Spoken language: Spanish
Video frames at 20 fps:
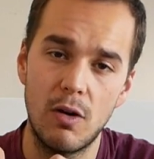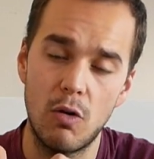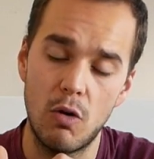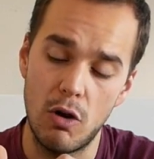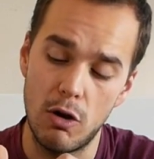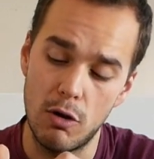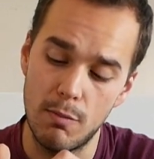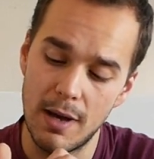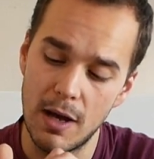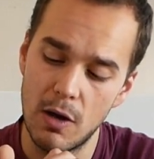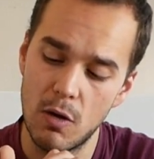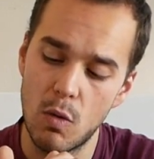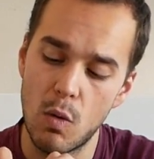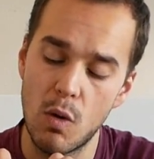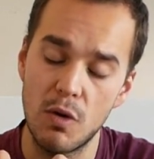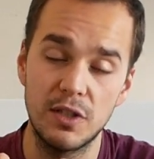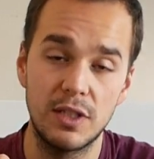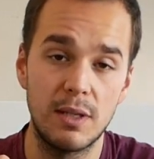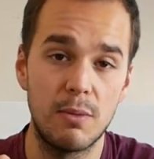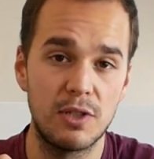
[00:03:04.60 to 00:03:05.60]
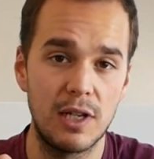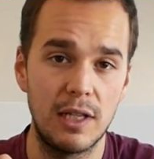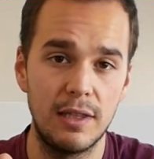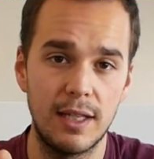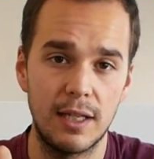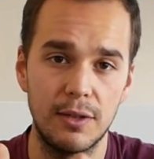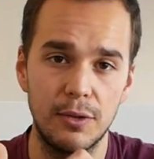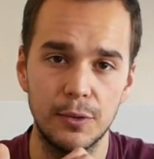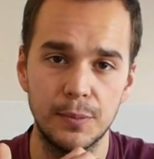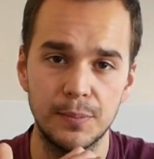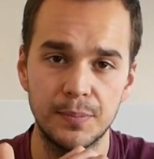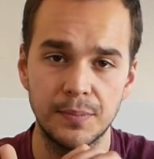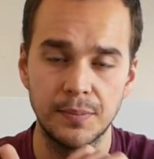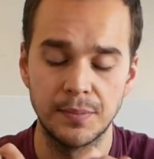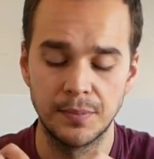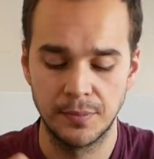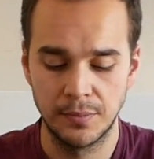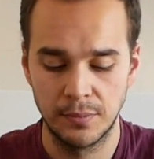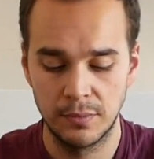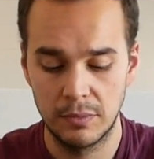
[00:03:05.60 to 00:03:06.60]
o el mango cuando estemos saltando.
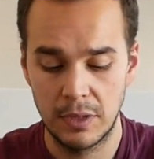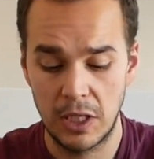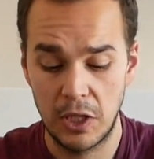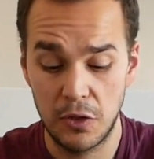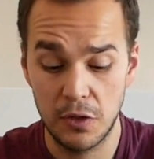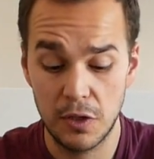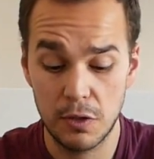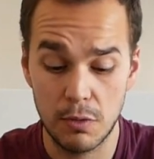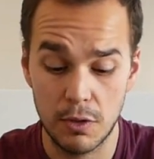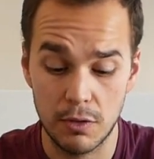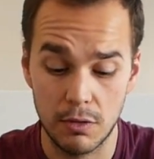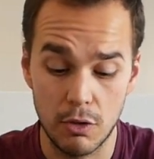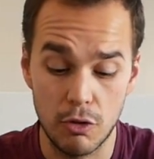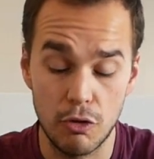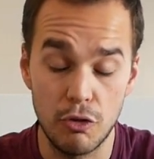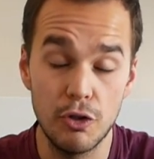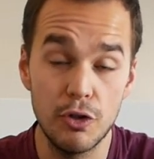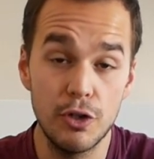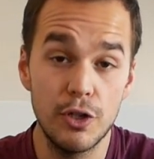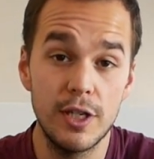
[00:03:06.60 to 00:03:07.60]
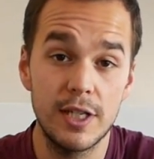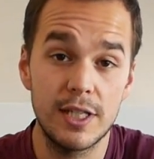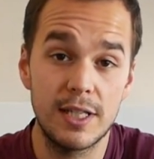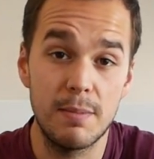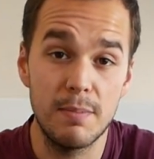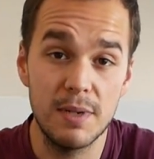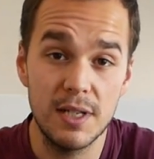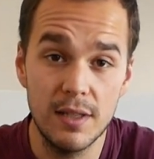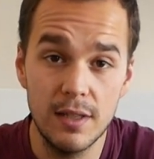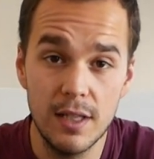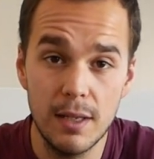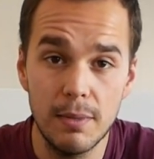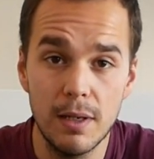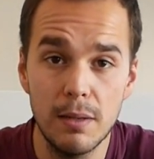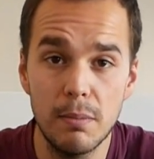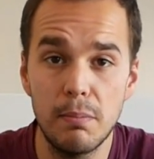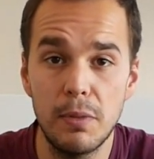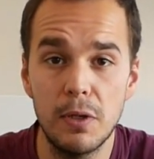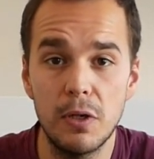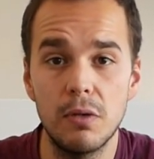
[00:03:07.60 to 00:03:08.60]
Entonces, bueno, no es imprescindible,
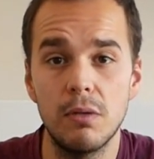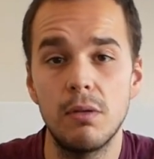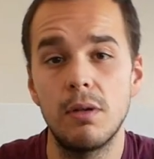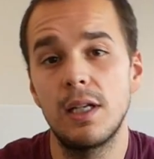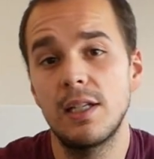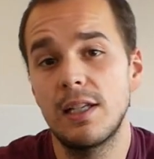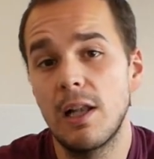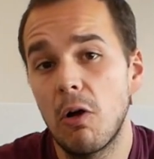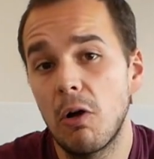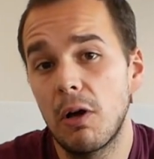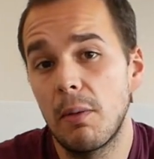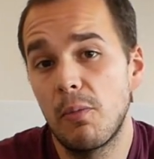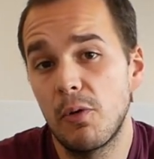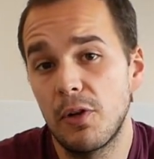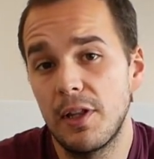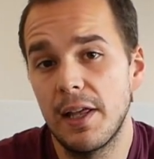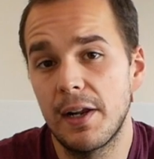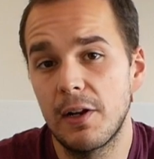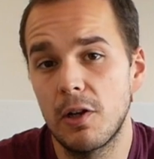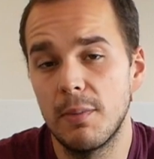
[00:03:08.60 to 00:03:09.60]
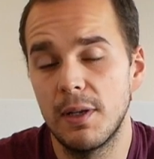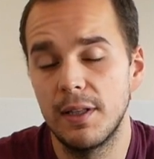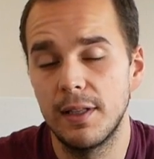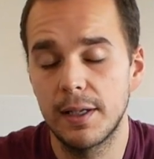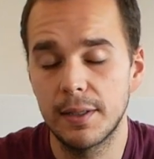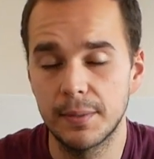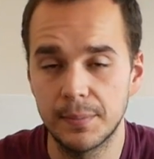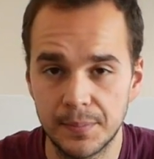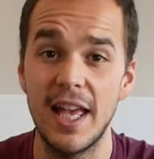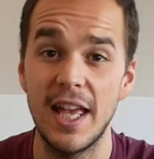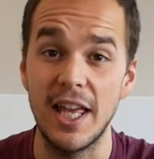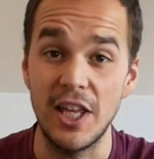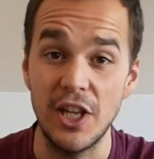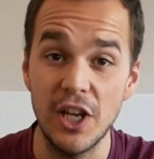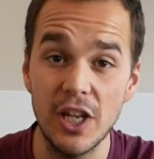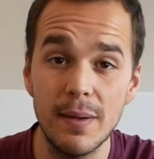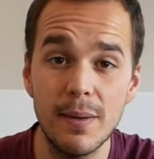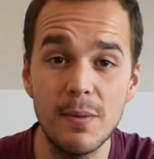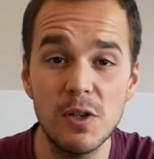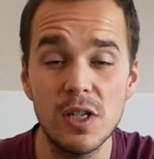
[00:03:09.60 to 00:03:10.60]
pero es algo que podría recomendar. Y
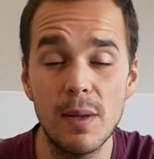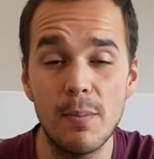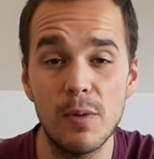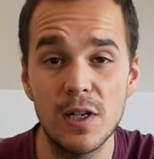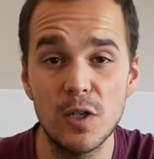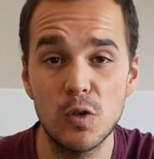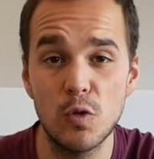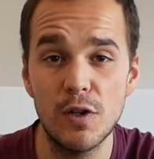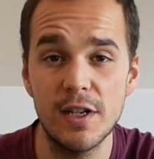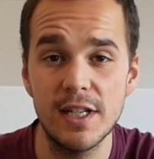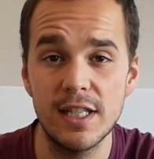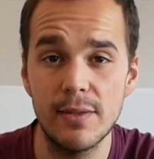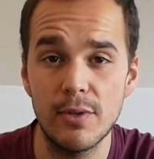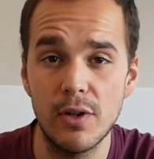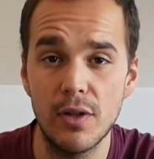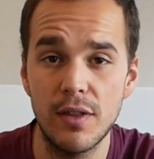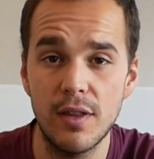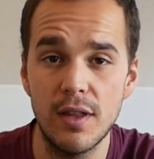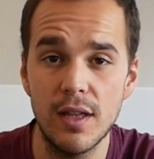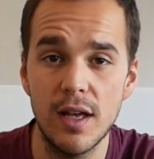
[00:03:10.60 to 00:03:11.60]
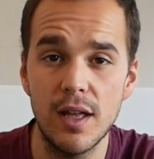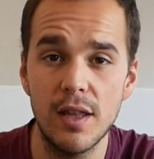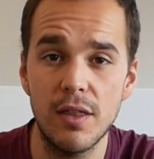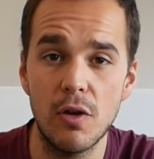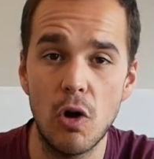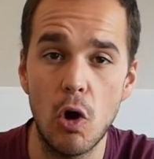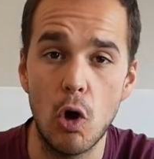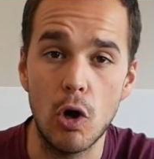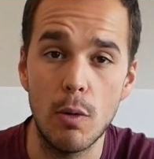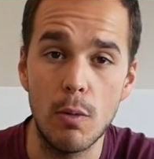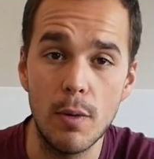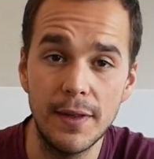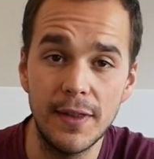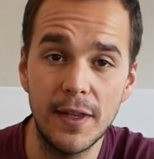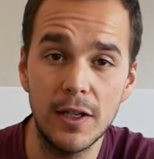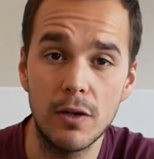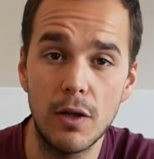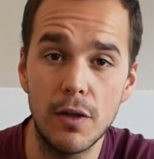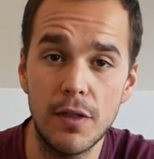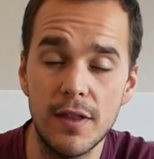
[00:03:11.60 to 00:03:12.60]
ahora vamos a por las cuerdas de velocidad o
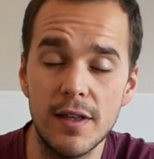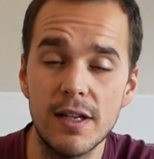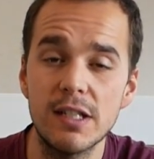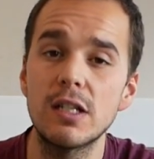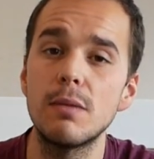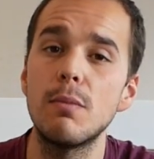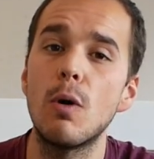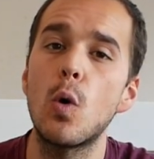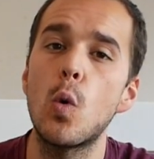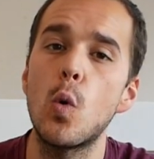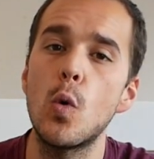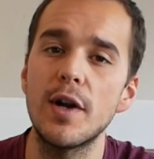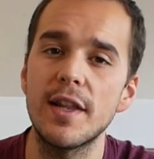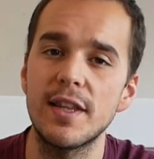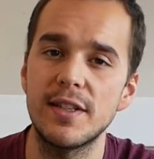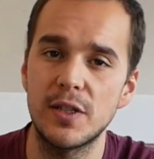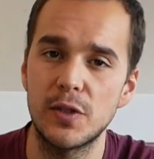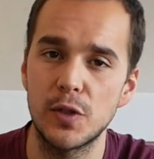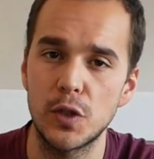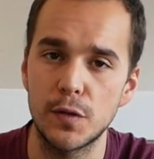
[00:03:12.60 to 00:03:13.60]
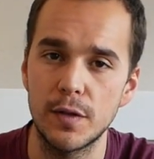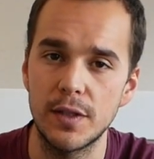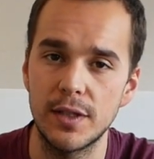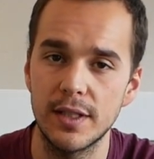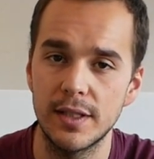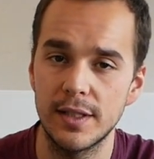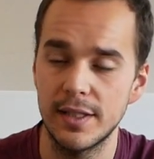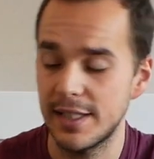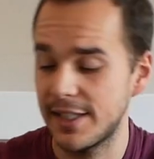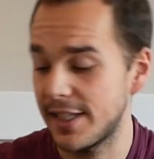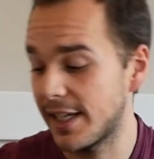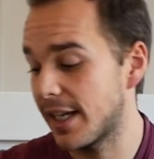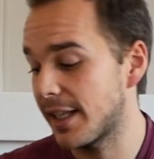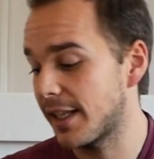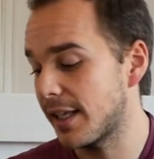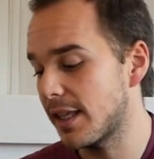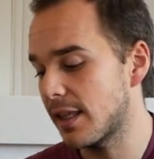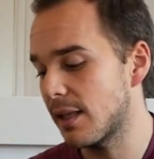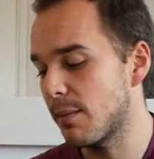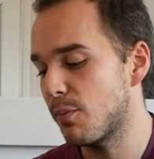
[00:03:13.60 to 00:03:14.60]
comúnmente conocidas como cuerdas de CrossFit. Se
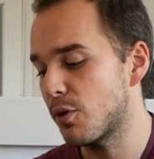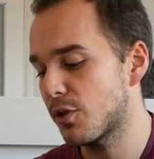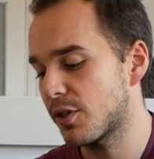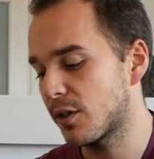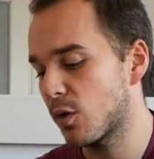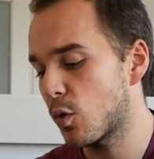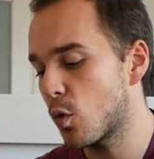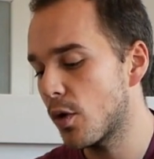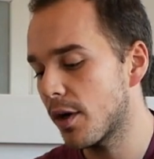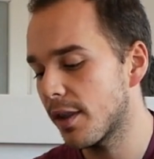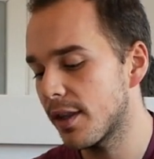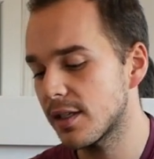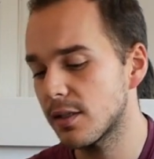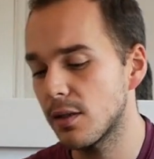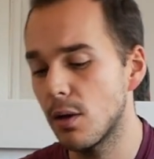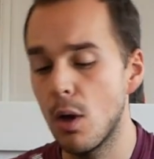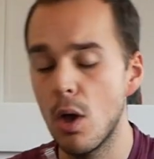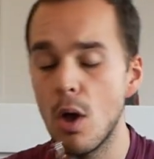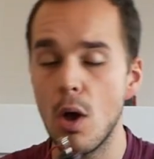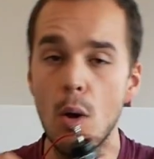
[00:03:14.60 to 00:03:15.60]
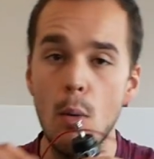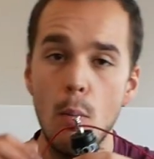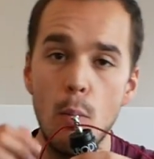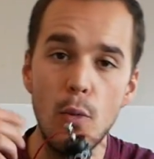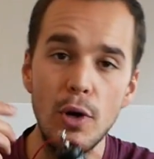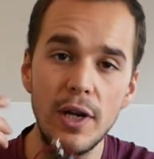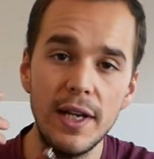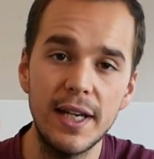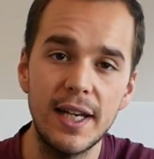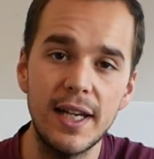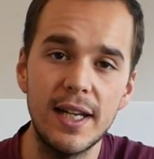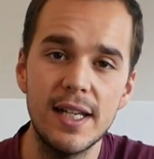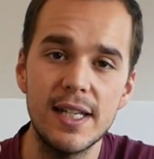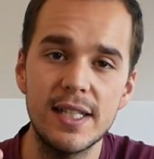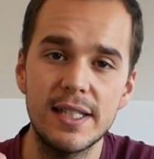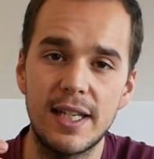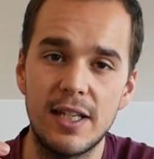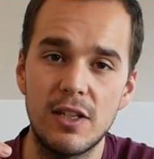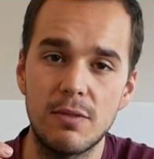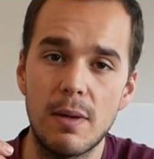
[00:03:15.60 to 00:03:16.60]
caracterizan por ser cuerdas muy
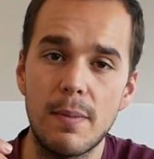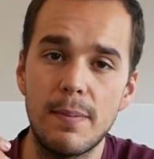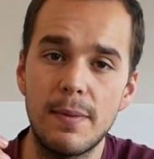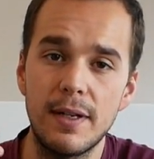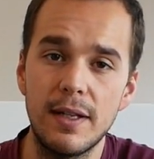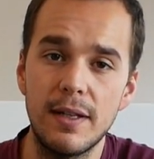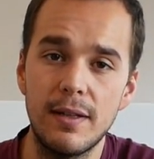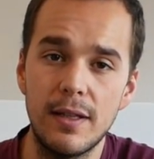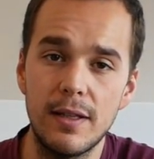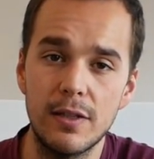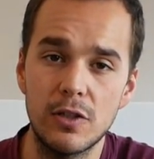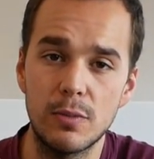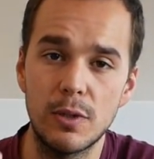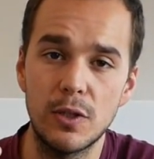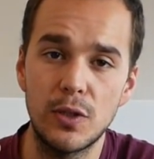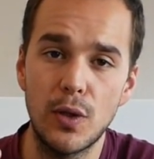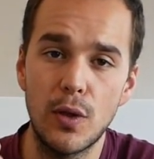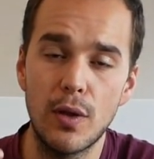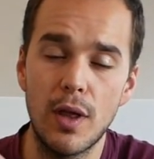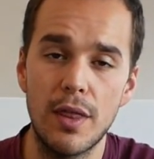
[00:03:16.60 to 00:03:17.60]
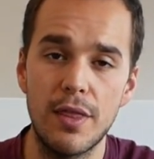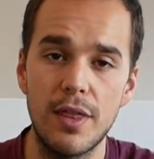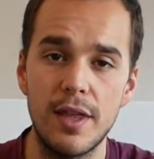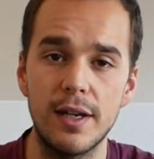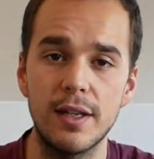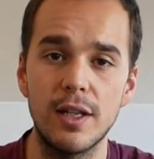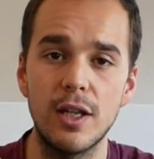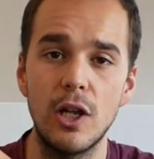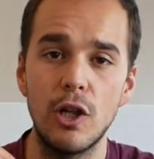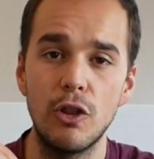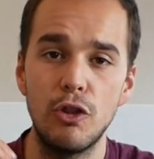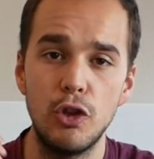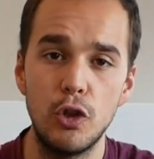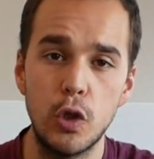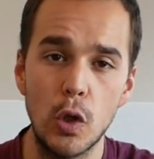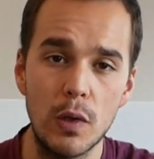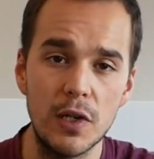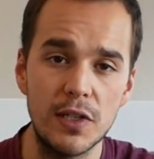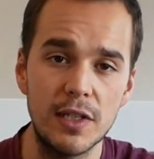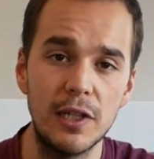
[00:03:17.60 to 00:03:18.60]
ligeras que nos va a permitir sobre todo hacer
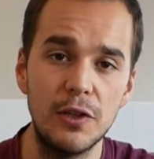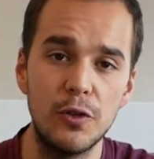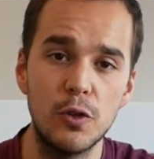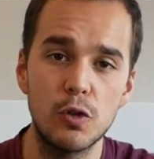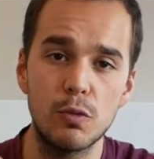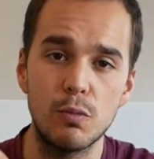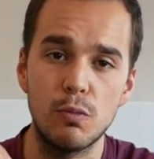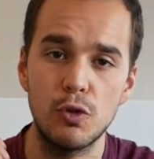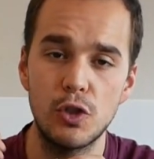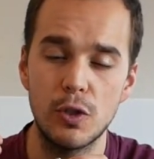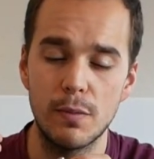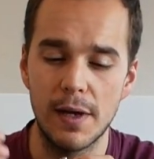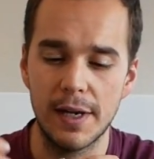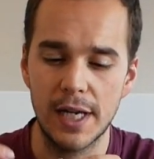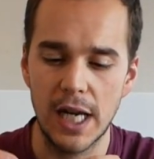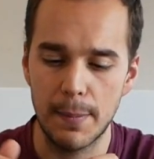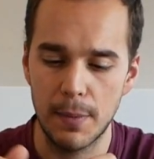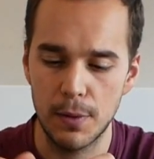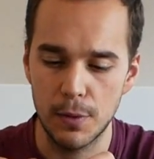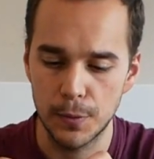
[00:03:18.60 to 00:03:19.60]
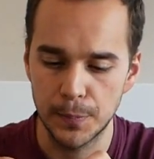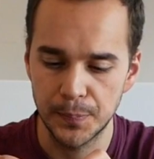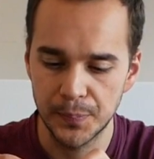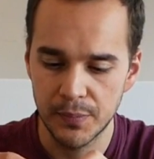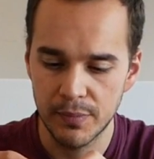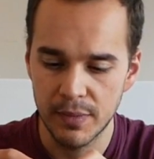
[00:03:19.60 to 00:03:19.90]
dobles saltos mucho más rápido.